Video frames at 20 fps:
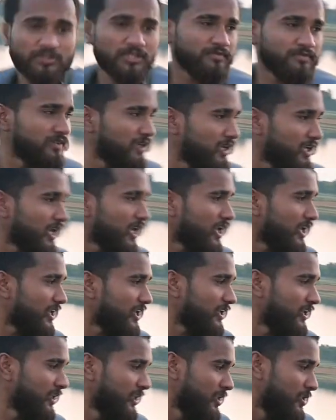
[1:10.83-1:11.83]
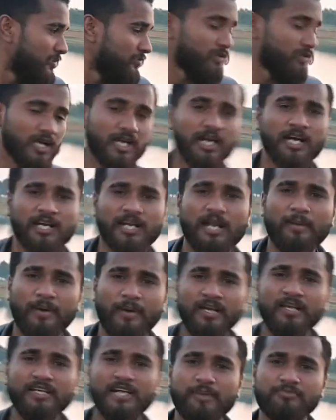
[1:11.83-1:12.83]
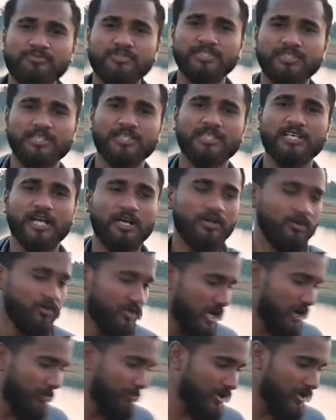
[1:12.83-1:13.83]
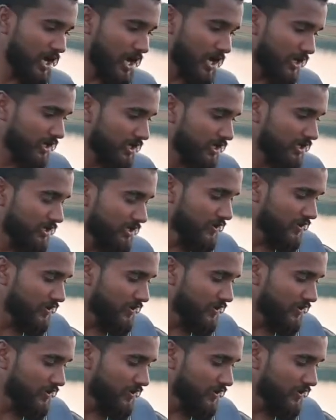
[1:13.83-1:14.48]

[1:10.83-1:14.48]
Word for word: तरफ खरा है पूरा खर्रा पानी टाइप से दिख रहा है और यहाँ पे आ रहा है